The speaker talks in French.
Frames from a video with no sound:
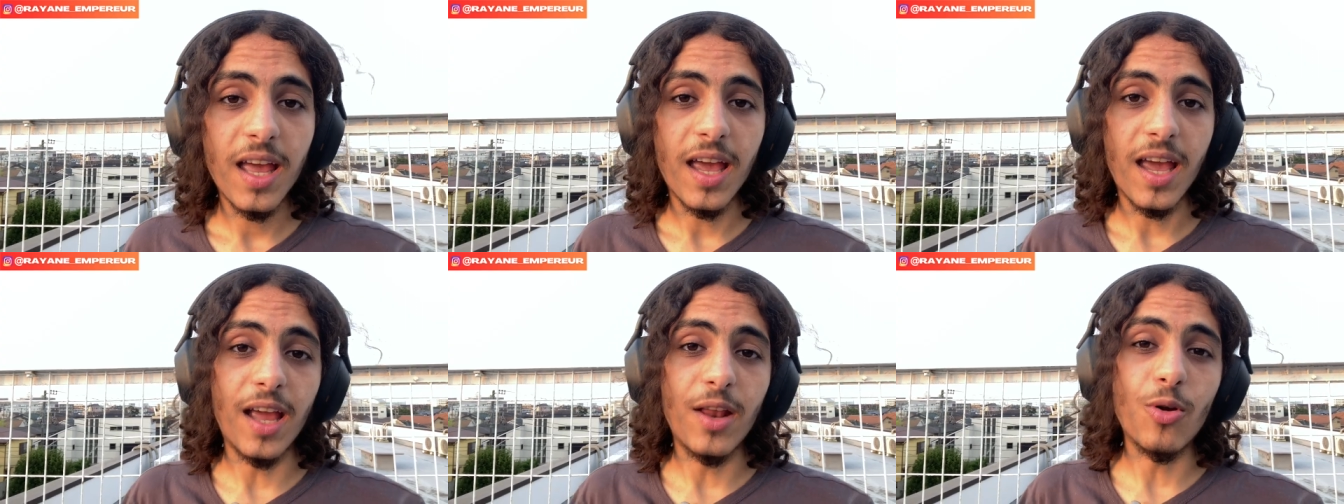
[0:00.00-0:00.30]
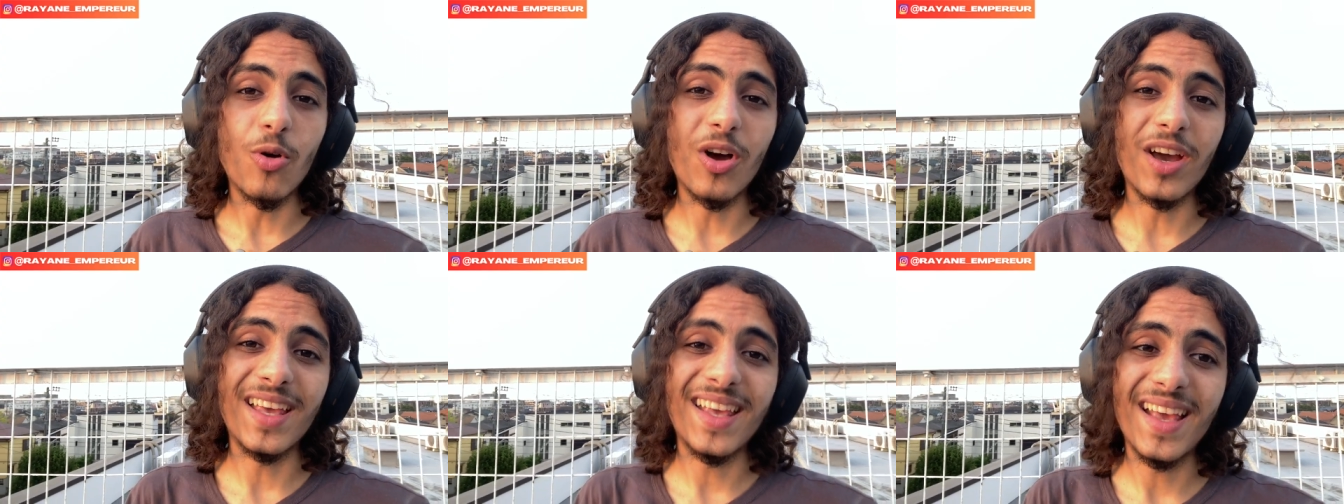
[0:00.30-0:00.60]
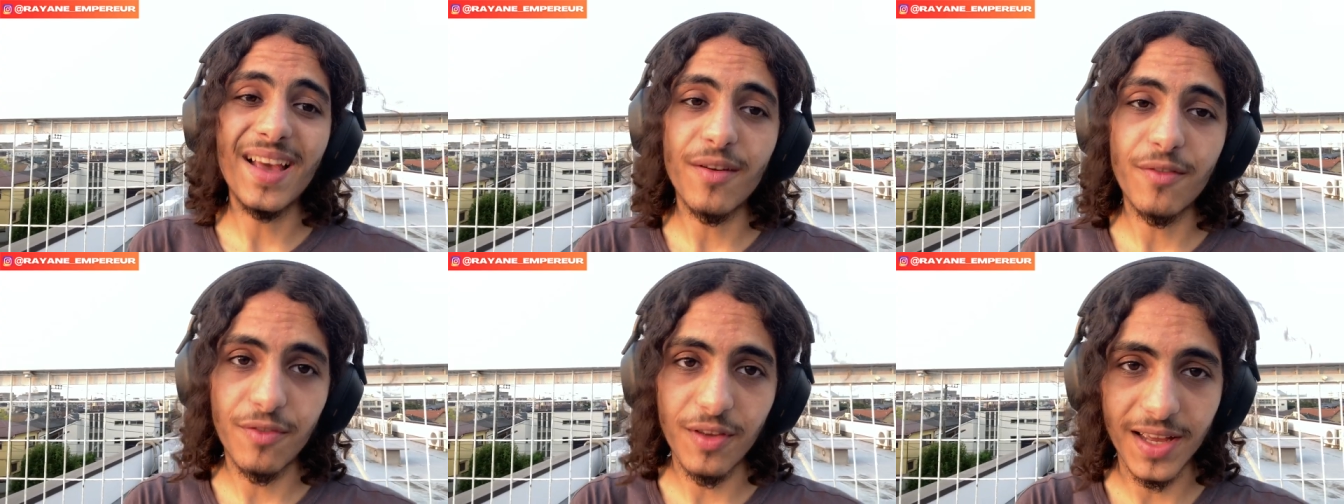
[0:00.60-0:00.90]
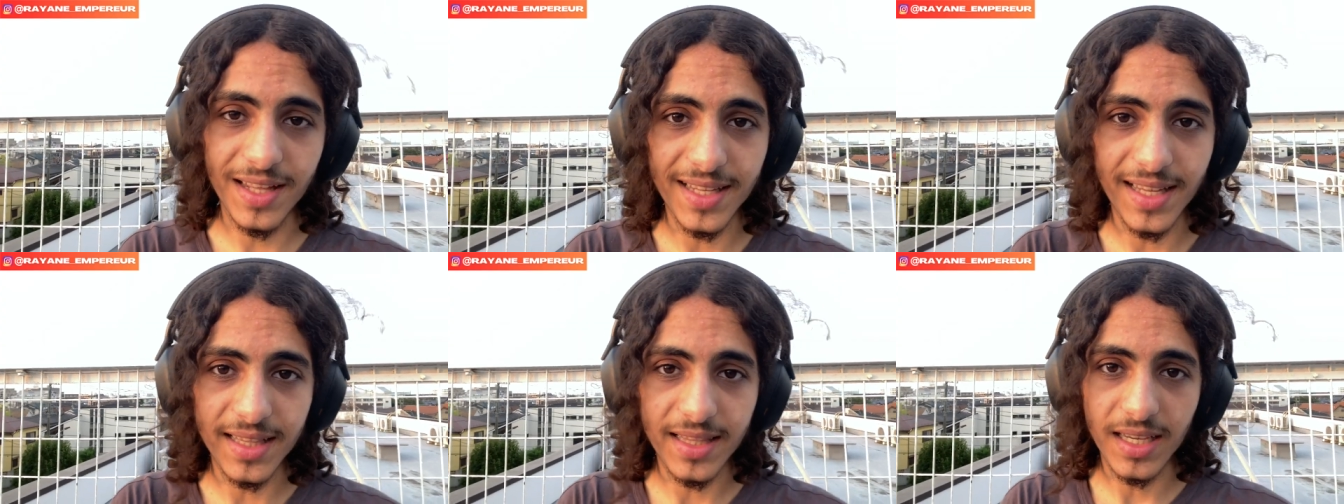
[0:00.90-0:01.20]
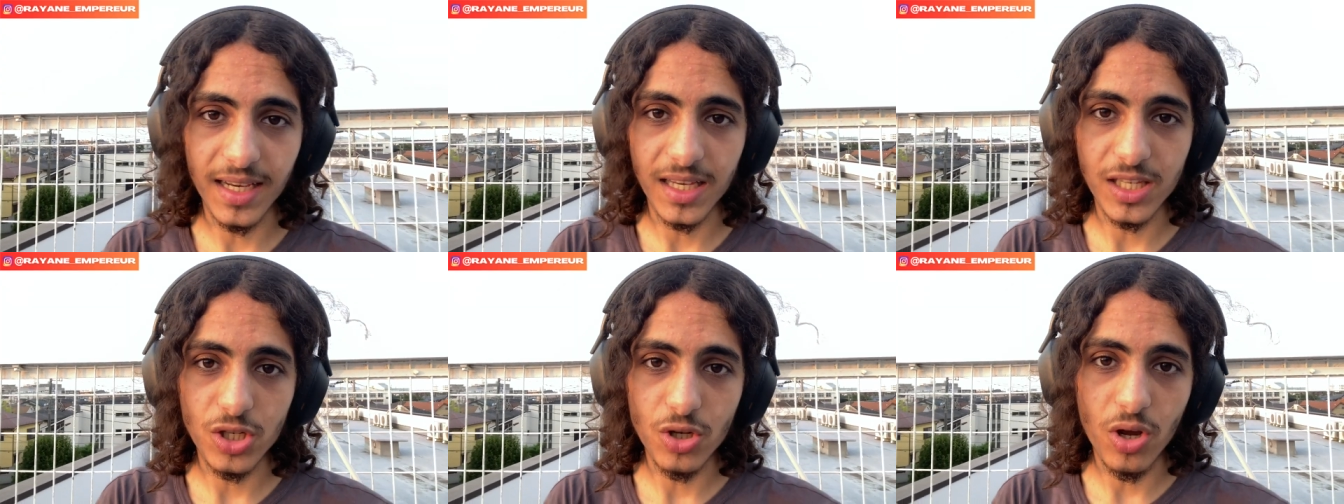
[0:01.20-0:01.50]
et ne rien faire
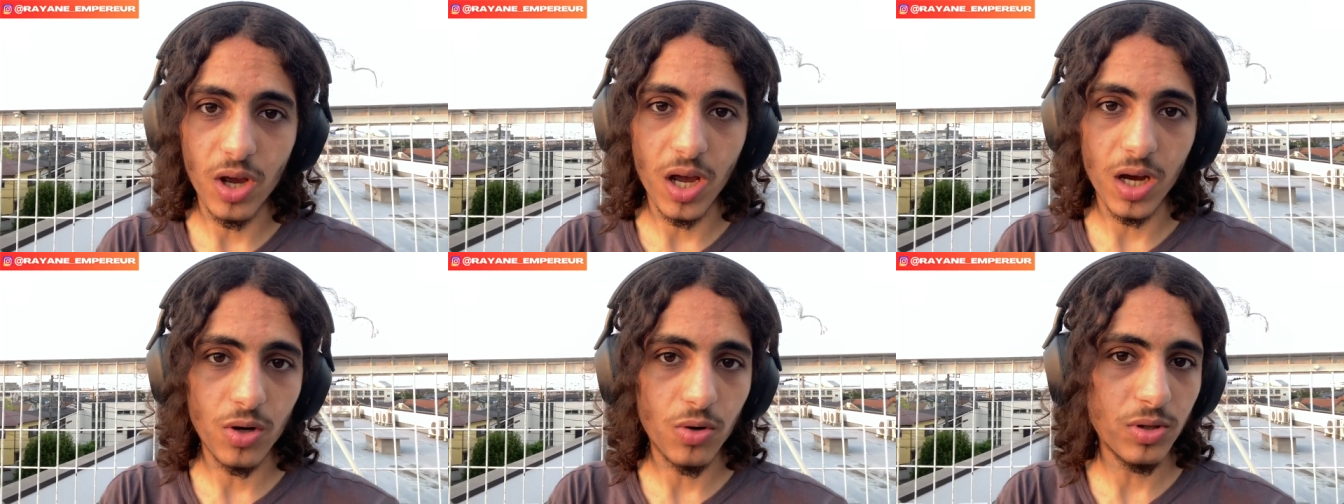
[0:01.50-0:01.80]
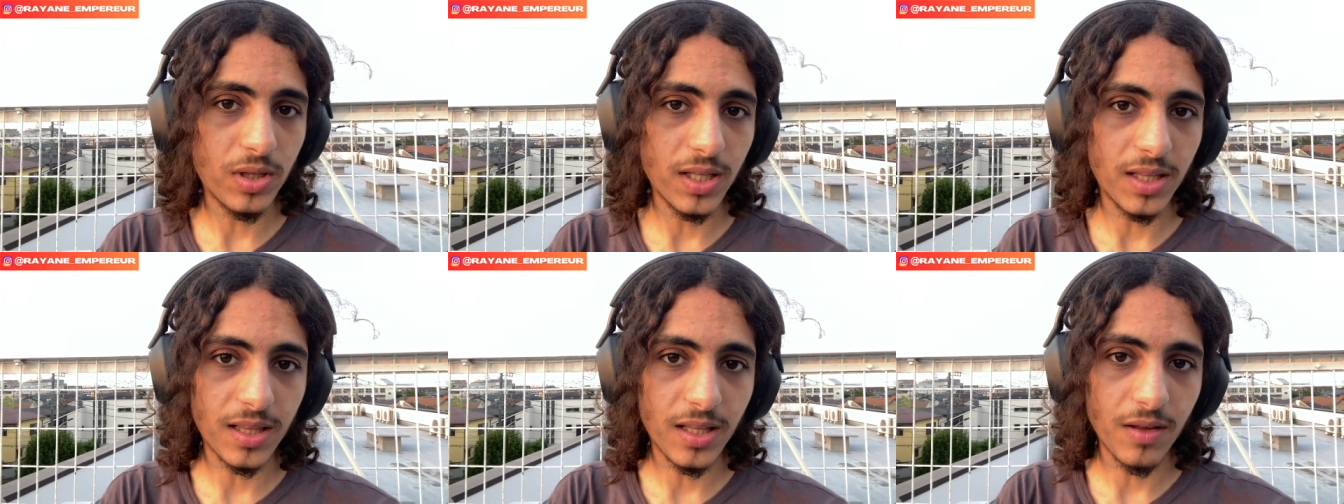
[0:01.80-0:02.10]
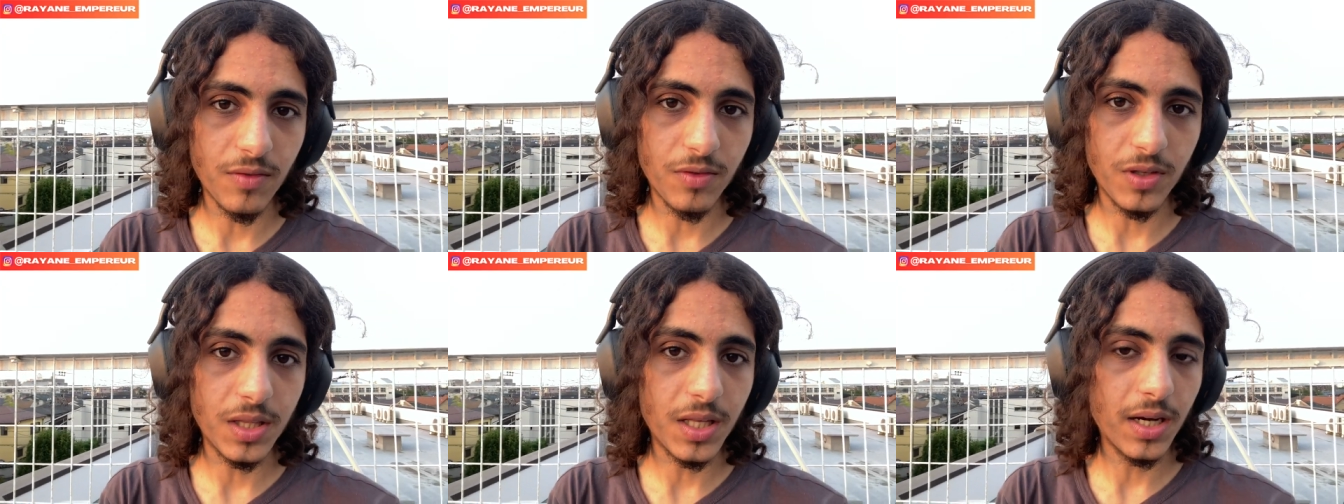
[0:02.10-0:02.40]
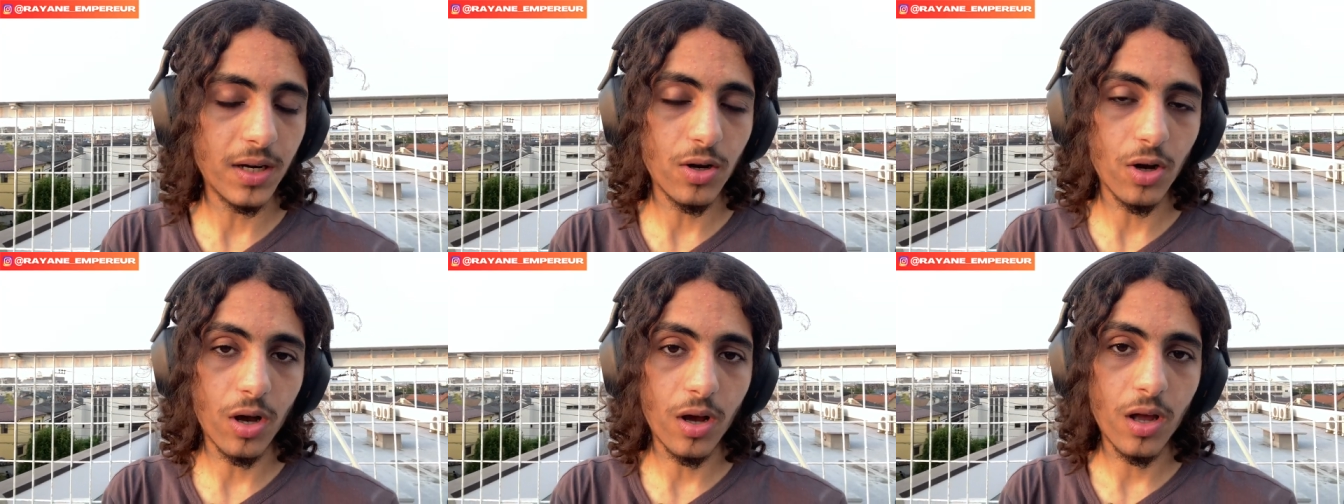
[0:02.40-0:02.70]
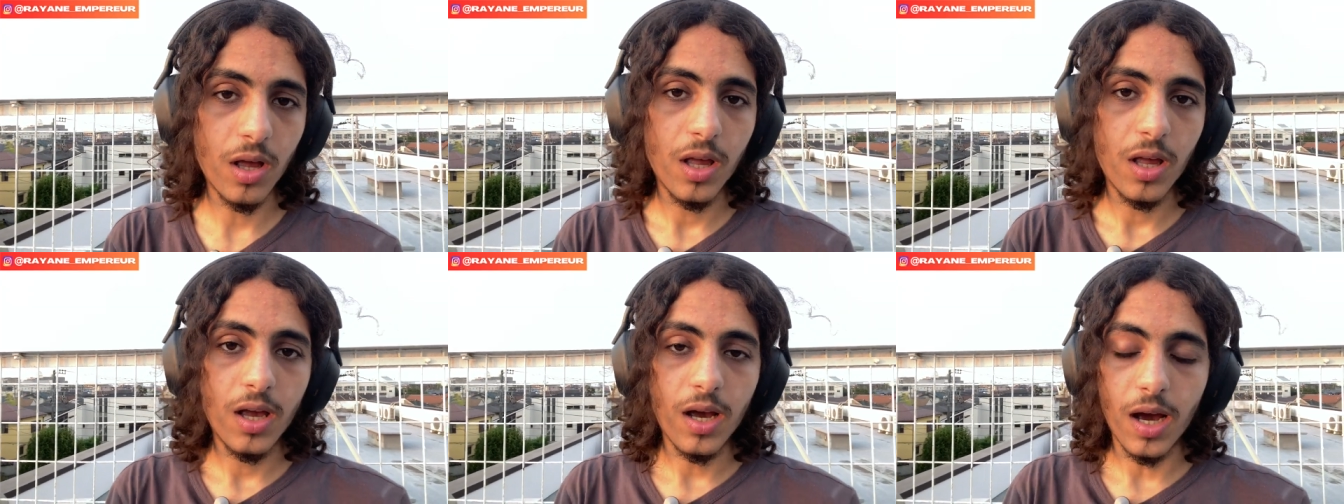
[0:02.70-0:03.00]
d'intéressant à côté de ta vie, d'accord
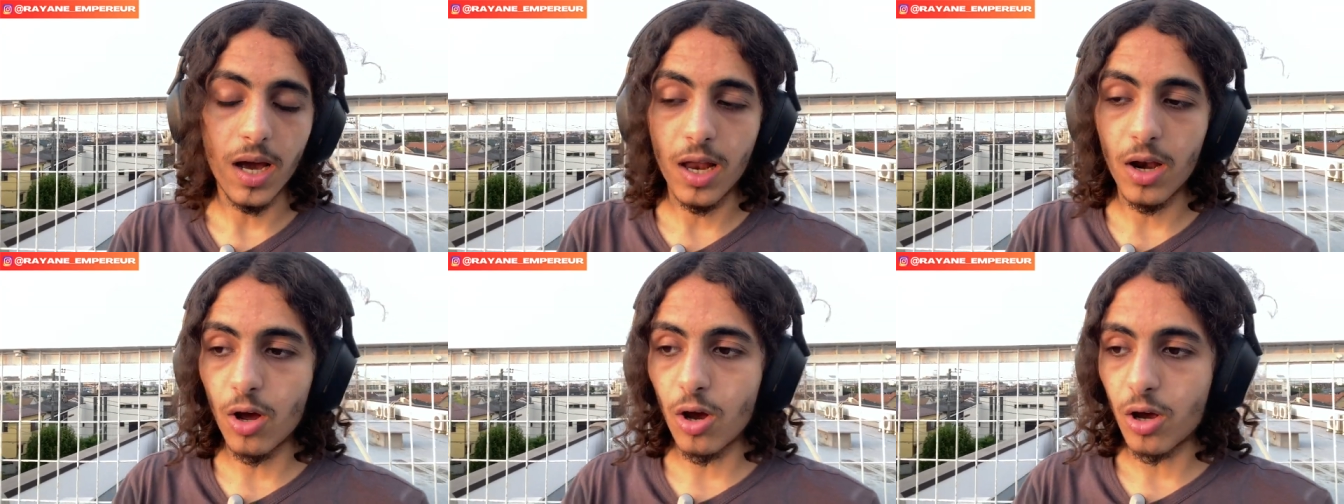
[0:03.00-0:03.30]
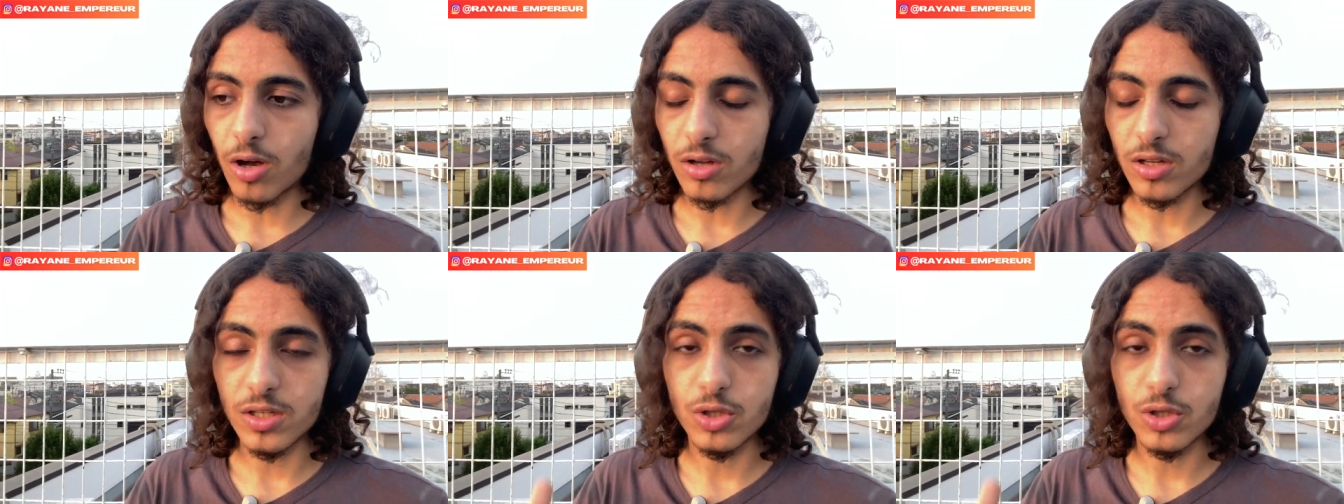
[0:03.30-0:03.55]
Alors,